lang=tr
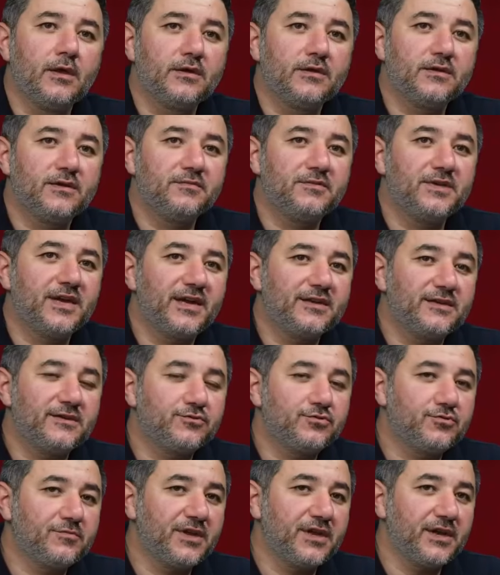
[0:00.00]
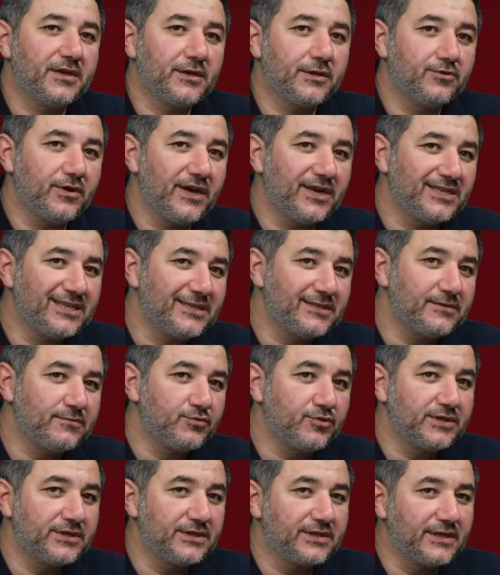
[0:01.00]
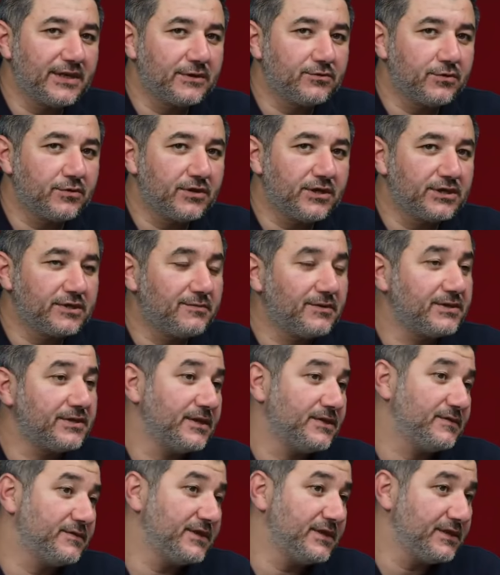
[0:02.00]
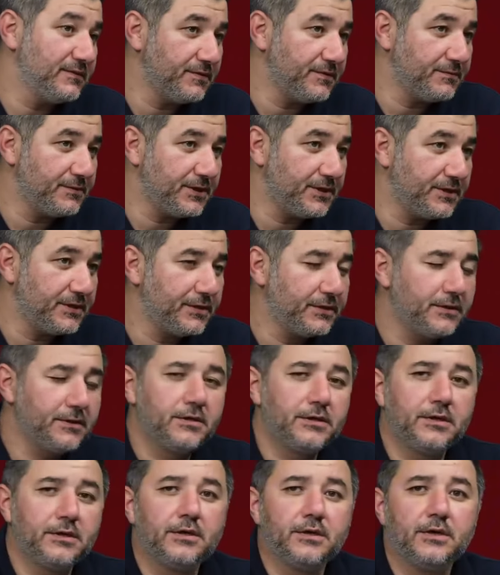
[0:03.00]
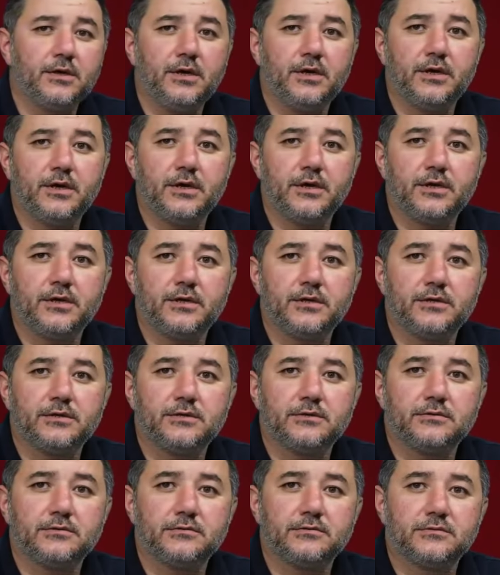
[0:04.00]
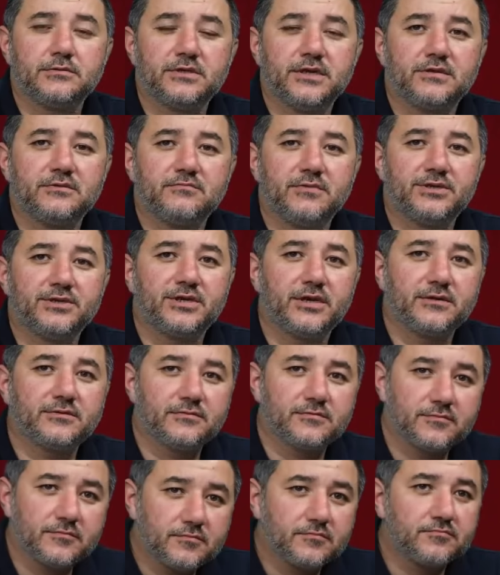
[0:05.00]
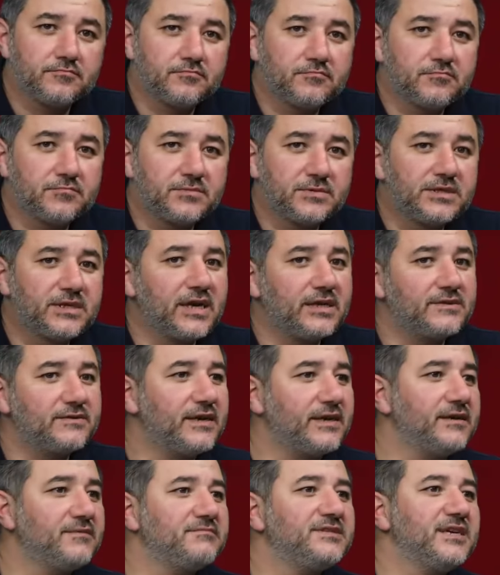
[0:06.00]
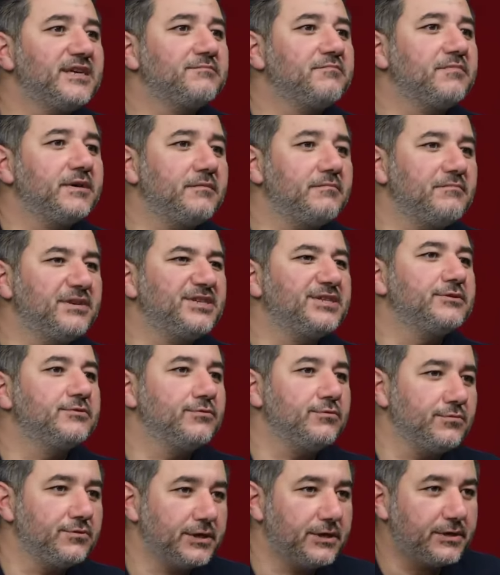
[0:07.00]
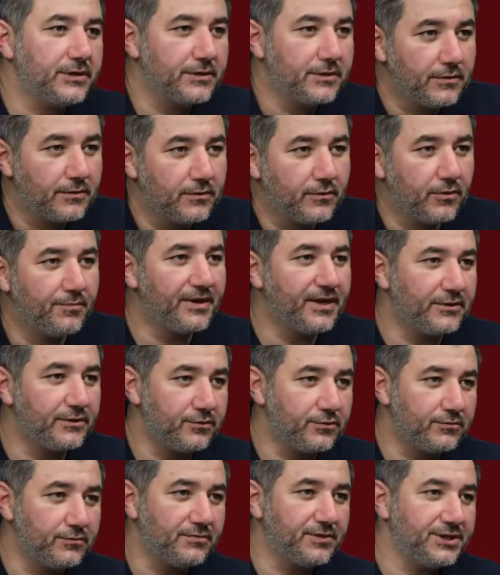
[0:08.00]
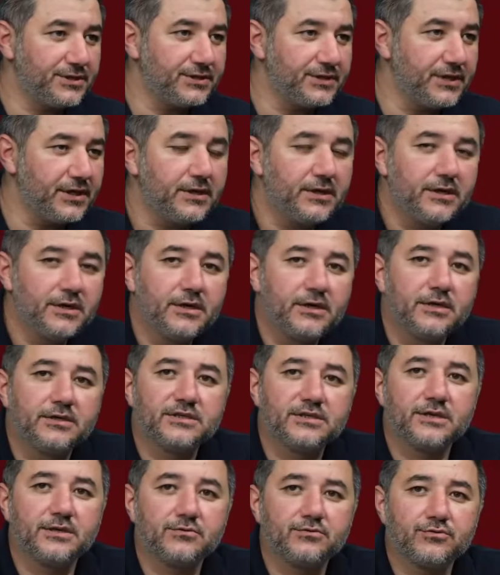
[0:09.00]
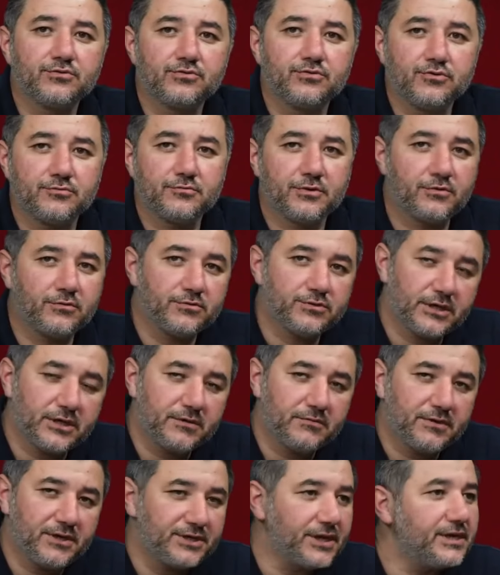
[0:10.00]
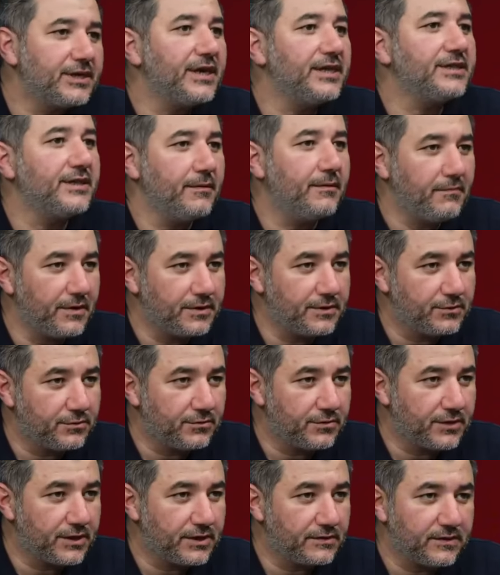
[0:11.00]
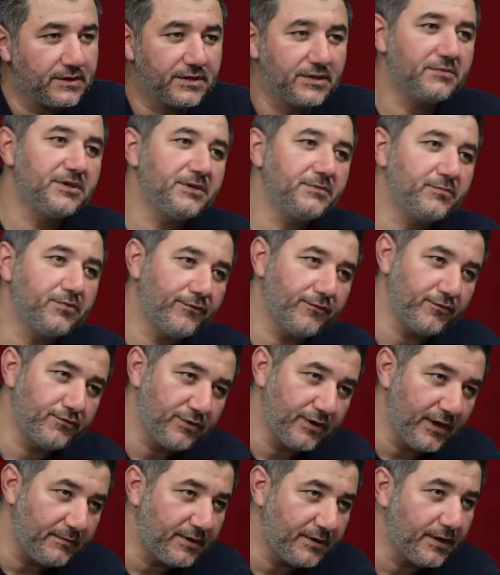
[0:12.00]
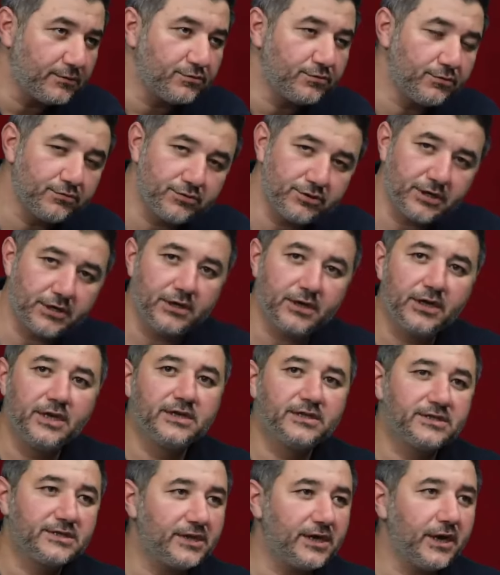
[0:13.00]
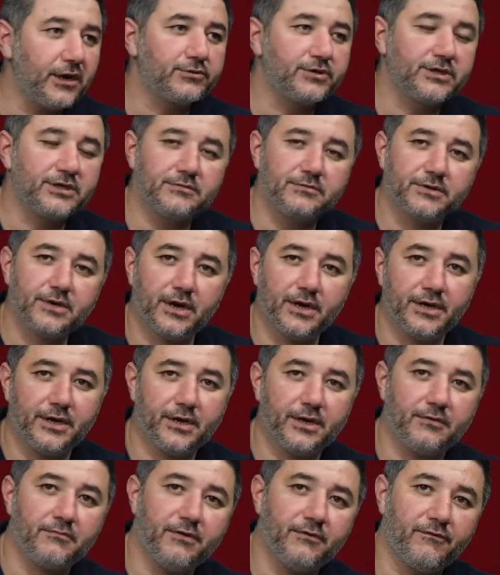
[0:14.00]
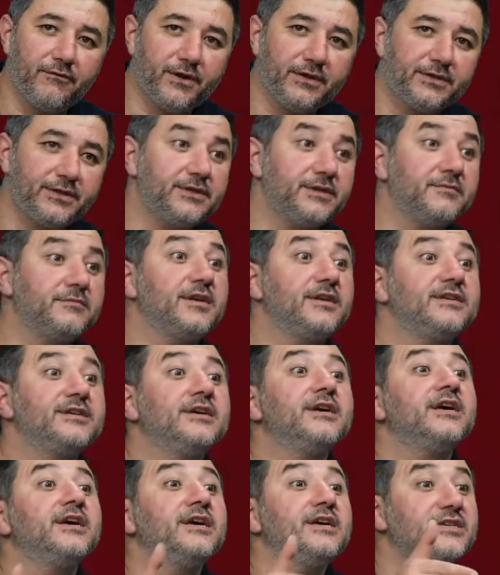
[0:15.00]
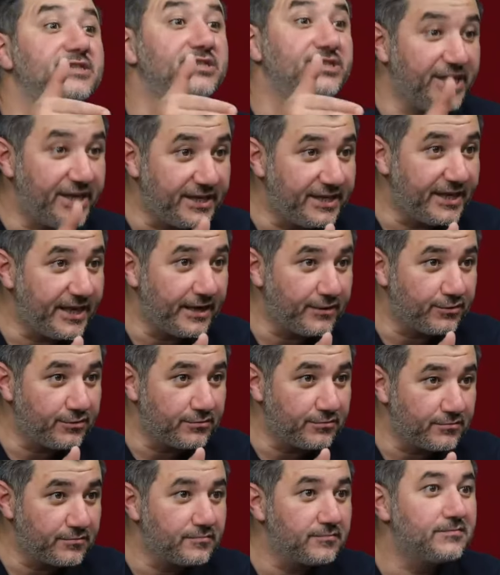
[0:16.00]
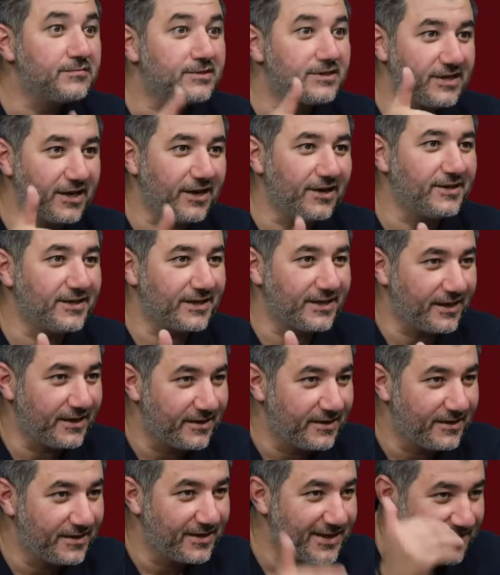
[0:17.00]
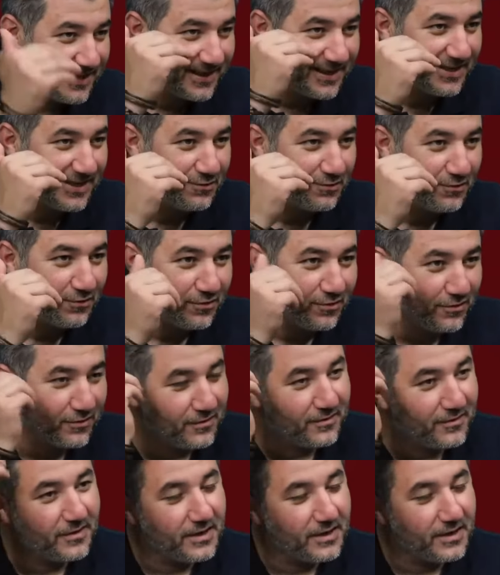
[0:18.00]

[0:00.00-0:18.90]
E, tabii ki herkes şunu merak ediyor. Erden Timur gittikten sonra acaba transferi kim yapacak? Evet. E, Sayın Başkan transferlerin bizzat başında olacak. Operasyonun başında Sayın Dursun Özbek olacak. Başkan kendi yapmak istiyor transferi. Tabii ki profesyonel bir kadro olacak. Scout ekibi Ayhan Akman, Fatih Demireli, Cenk Ergün sahalara geri dönüyor.